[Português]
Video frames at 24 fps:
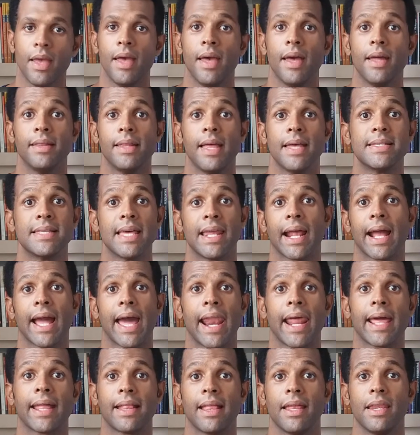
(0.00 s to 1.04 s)
Terceira
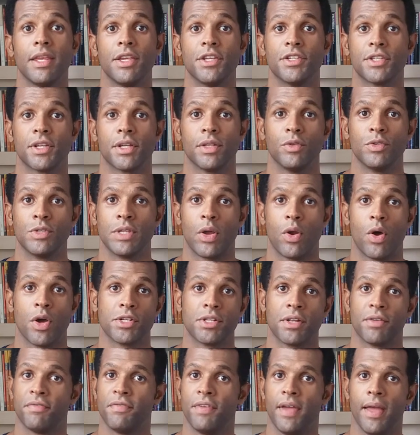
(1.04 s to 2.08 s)
característica dos heróis da
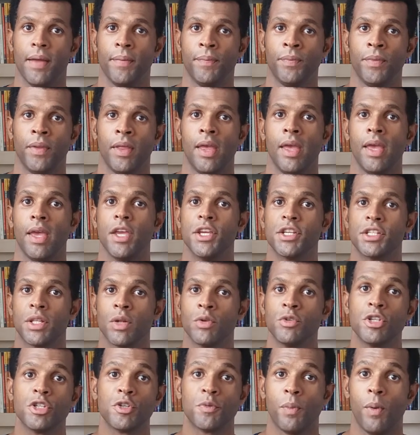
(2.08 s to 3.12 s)
fé: estão
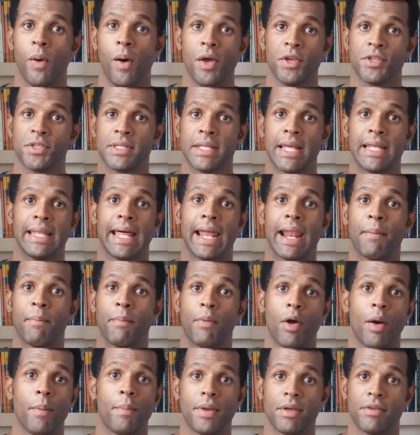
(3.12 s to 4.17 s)
dispostos a dar a
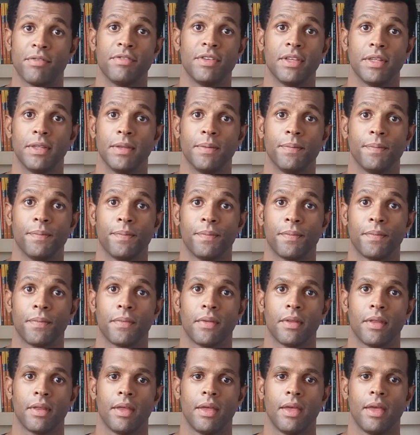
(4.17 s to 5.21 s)
própria vida.
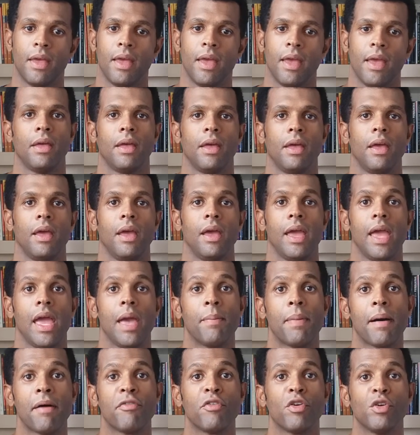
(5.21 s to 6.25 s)

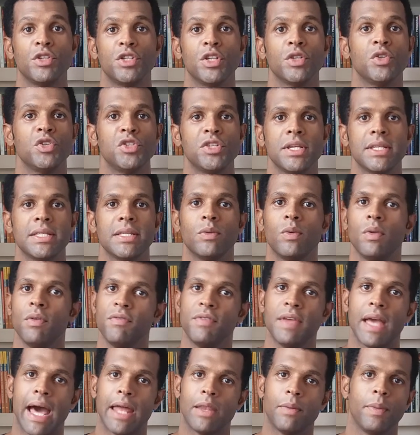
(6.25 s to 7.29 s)
Epafrodito tinha sido
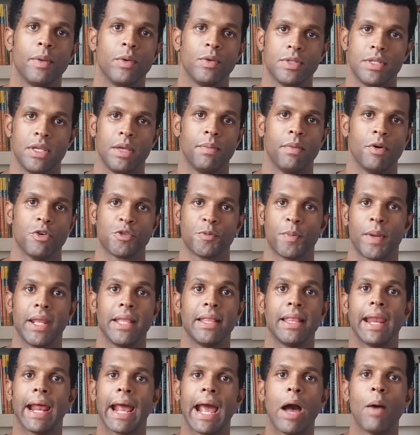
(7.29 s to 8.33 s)
enviado pelos irmãos para
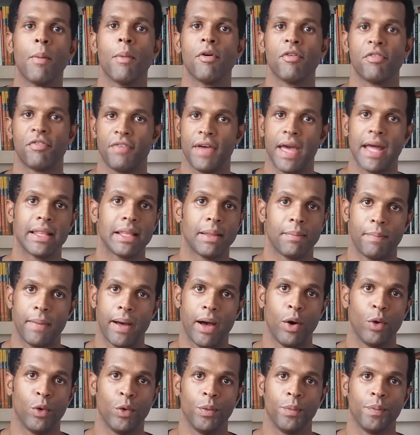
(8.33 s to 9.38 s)
entregar uma oferta a Paulo